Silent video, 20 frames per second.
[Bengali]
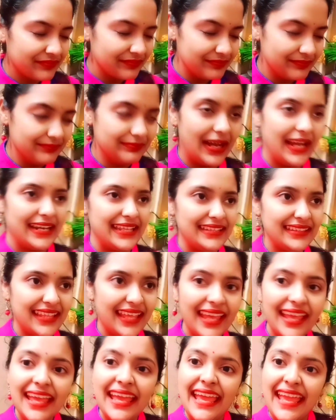বাড়িতে
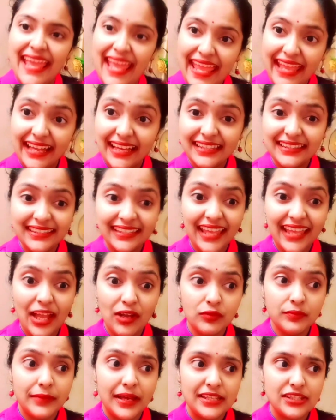এখান থেকে
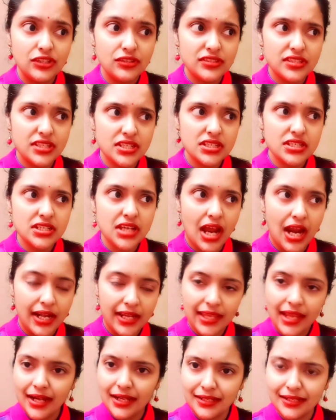এখন বাজে হচ্ছে সাড়ে
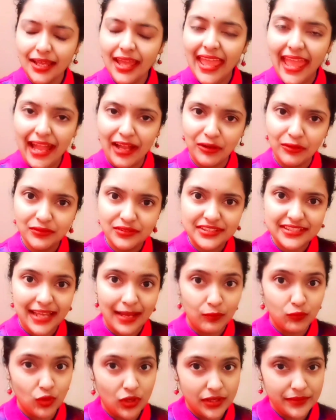আটটা এখন
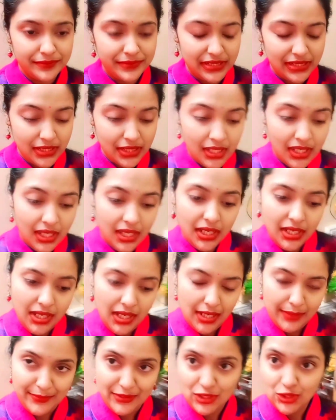যাব আমি
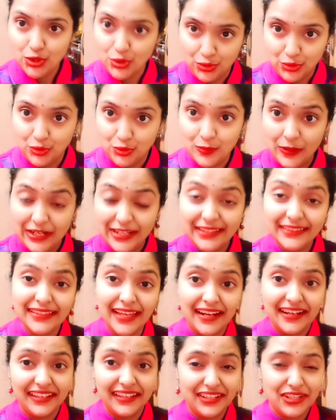আমার শ্বশুর বাড়ি
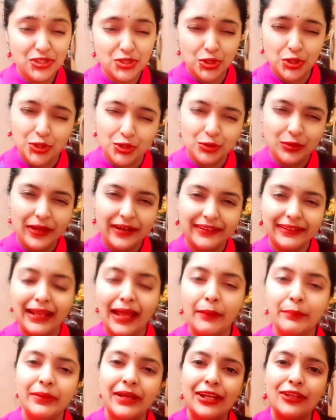তার আগে ছোট্ট একটা
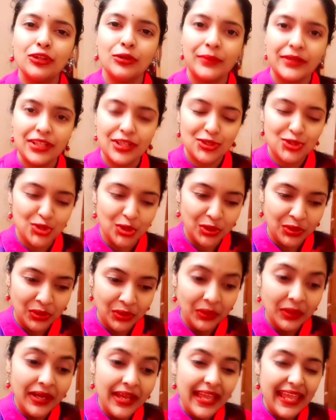আপডেট তোমাদের জন্য
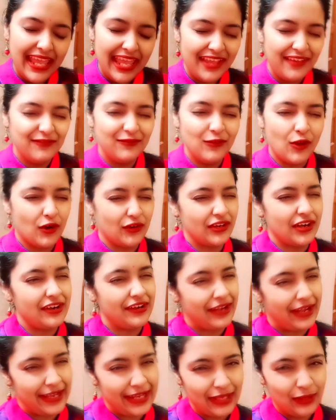এই ব্লগটা
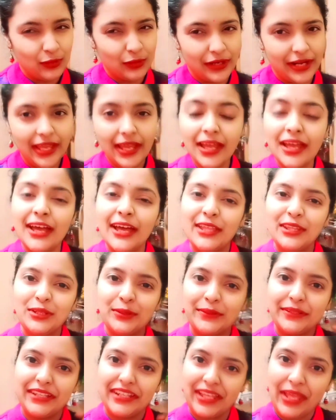রেডি করে
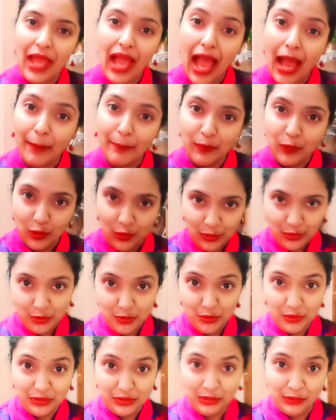তোমাদেরকে আপলোড
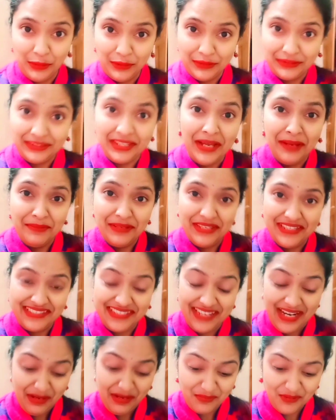করতে করতে আমি
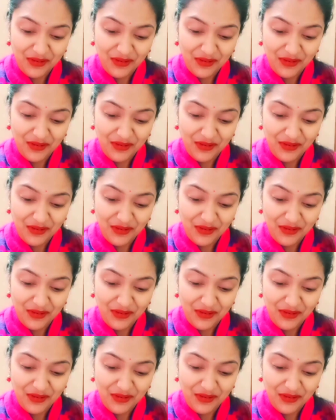যাব